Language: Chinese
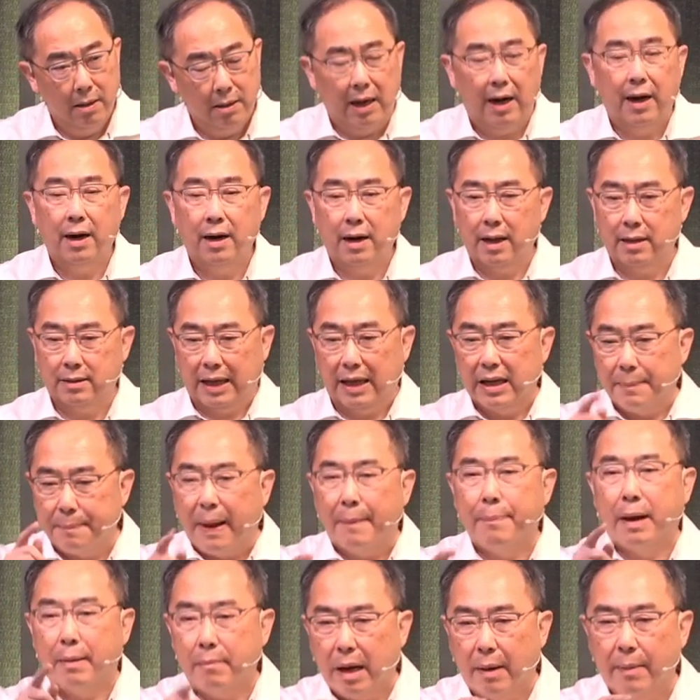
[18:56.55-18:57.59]
当然了，他的
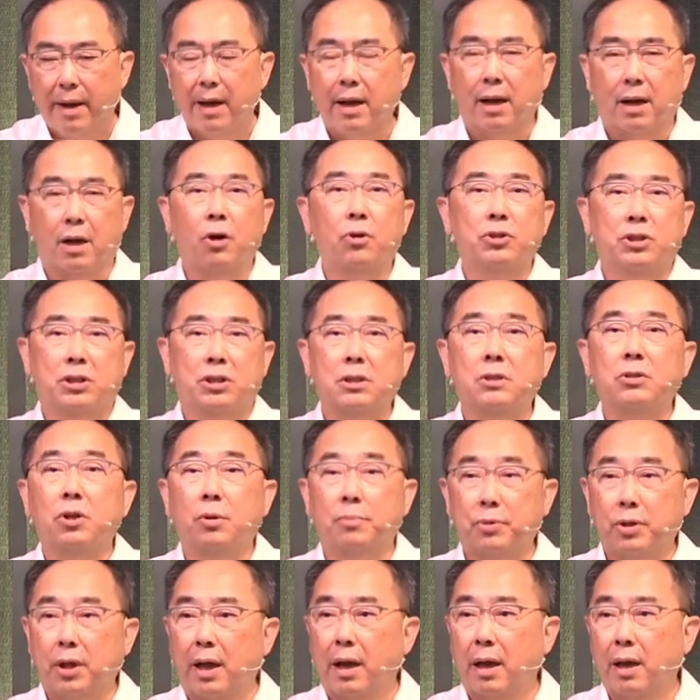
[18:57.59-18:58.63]
爸爸妈妈很高兴，对
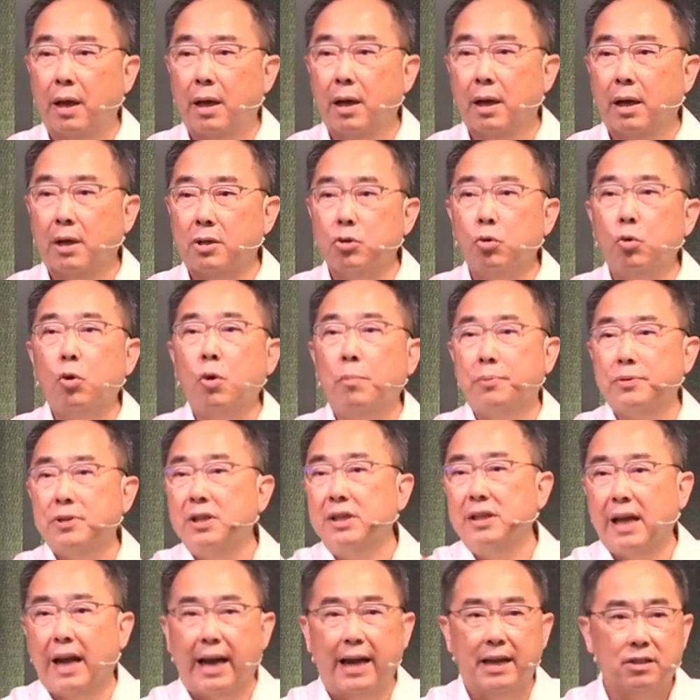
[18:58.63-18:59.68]
不对？可是如果不是
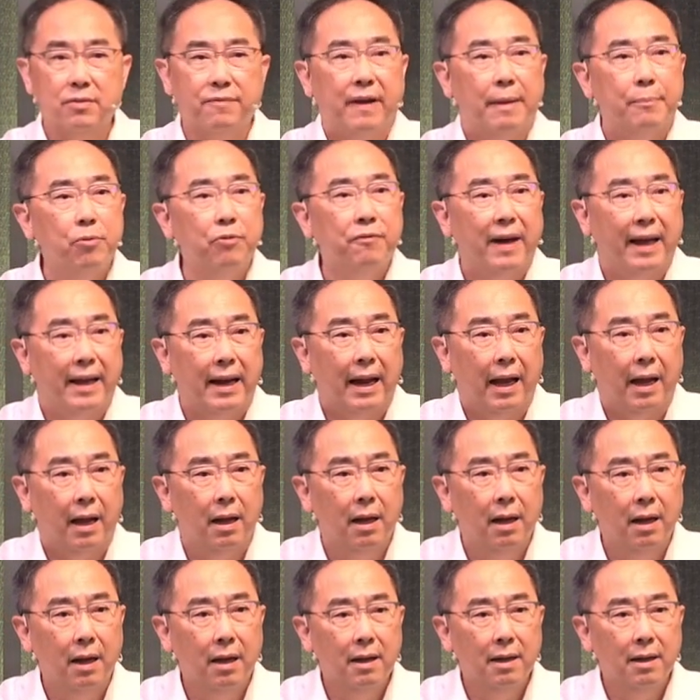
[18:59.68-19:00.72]
你的孩子，烦不烦呐？
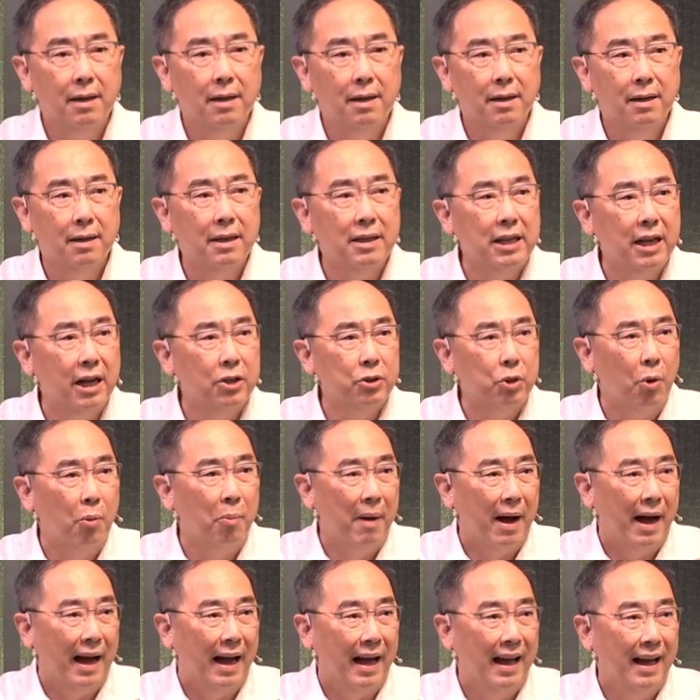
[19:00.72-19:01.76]
你听得懂
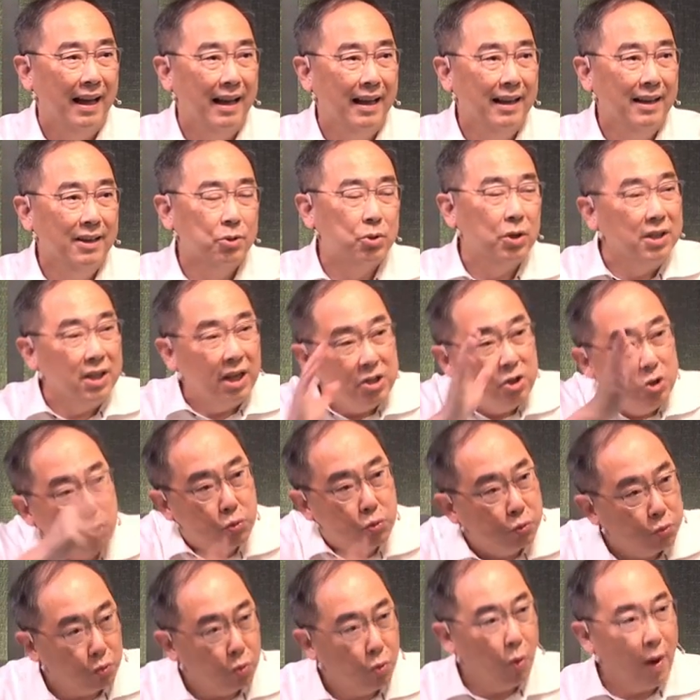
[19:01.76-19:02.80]
吗？所以那
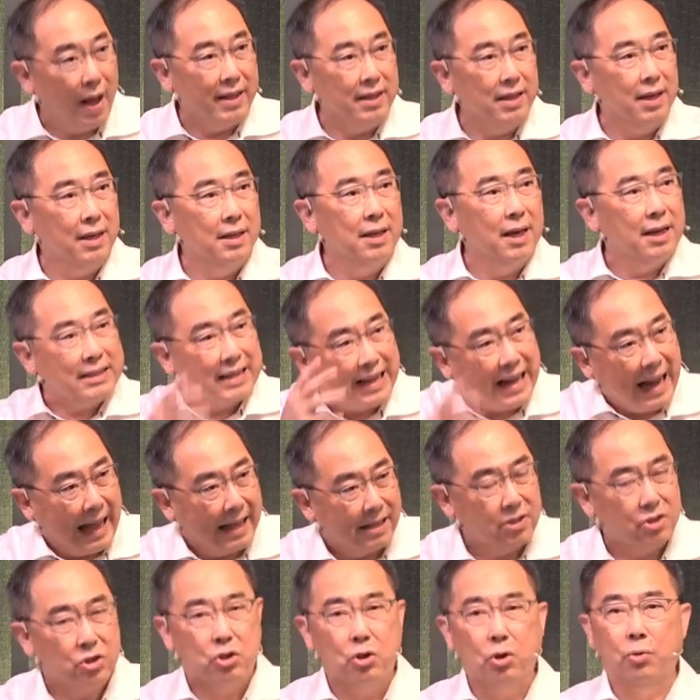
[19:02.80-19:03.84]
主观的，那个是
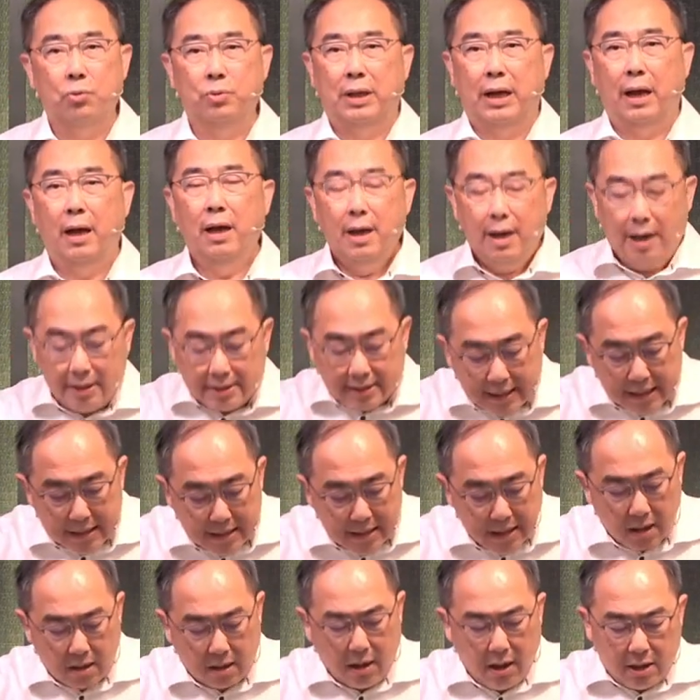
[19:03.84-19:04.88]
感受的。而真
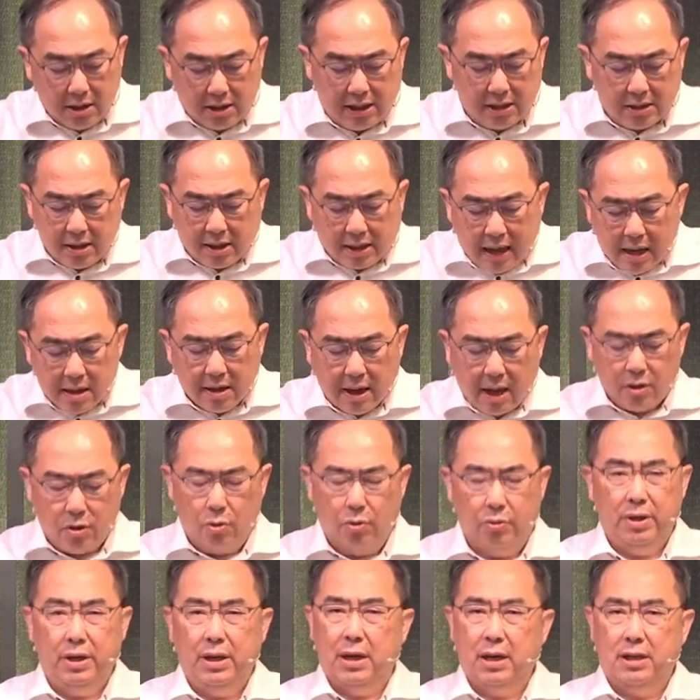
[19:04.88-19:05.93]
正其实刚刚
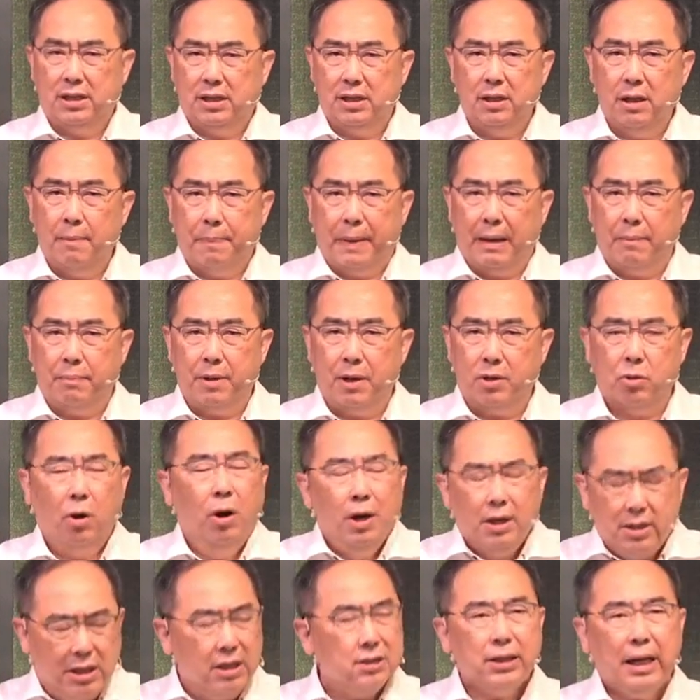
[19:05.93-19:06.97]
有一个新的 baby 的时
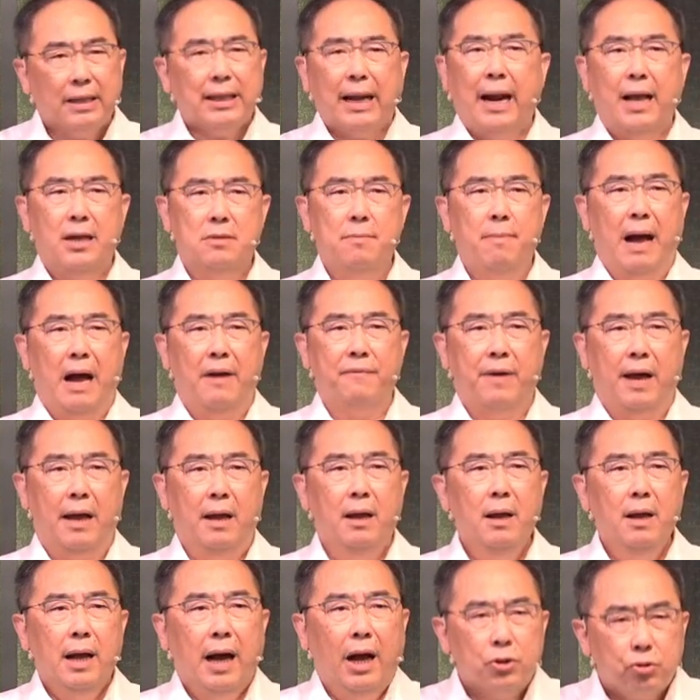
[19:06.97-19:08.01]
候，其实他带来是麻
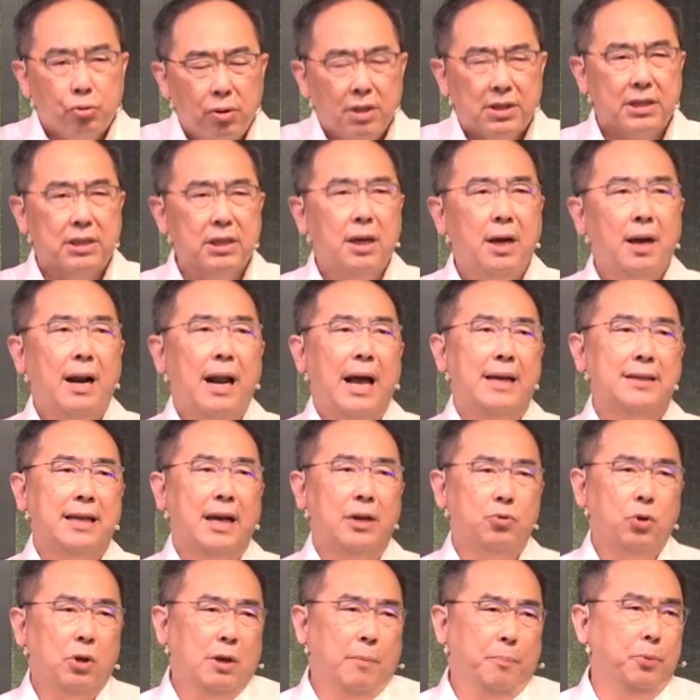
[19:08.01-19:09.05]
烦，他除了吃喝拉
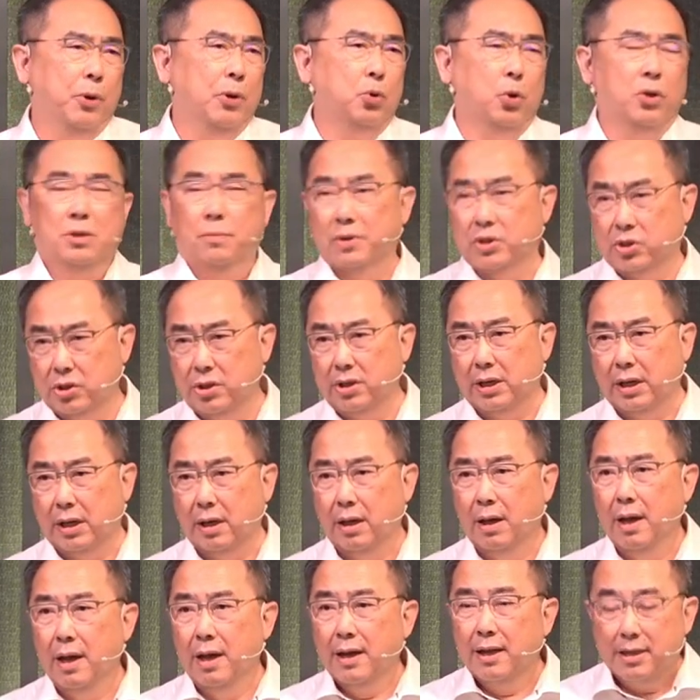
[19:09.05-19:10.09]
撒睡也不会做什么事情，
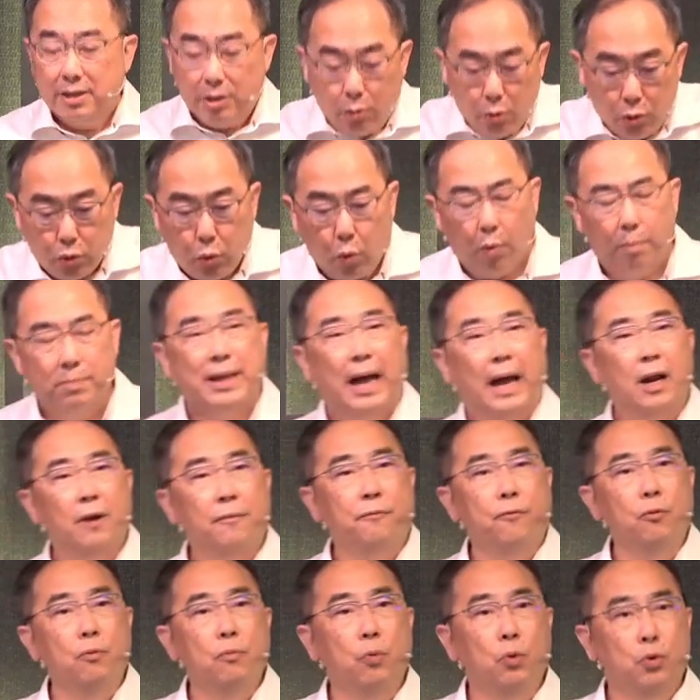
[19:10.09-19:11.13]
那是因为我们他的
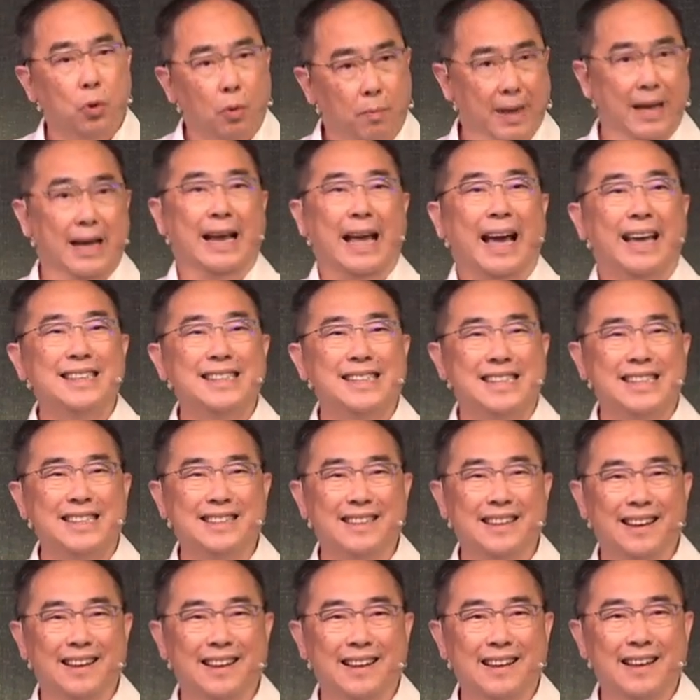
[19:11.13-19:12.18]
父母，所以我们很开
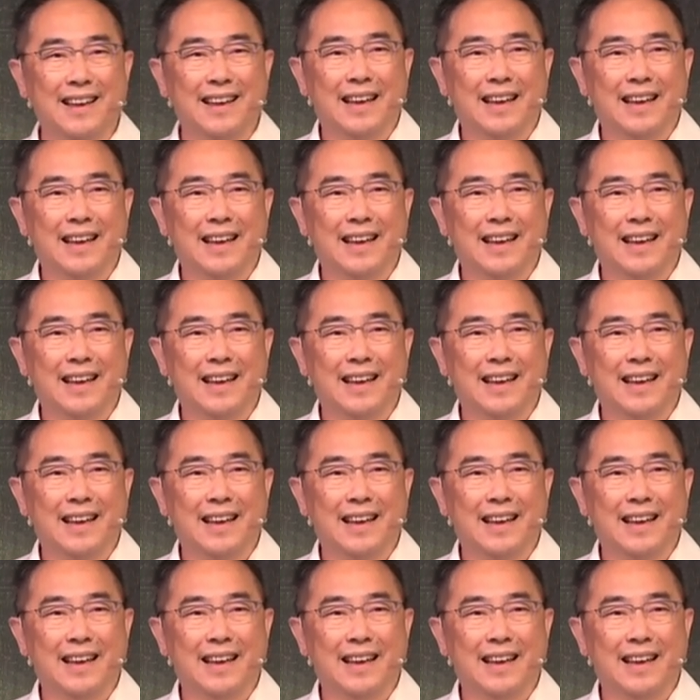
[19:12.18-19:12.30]
心。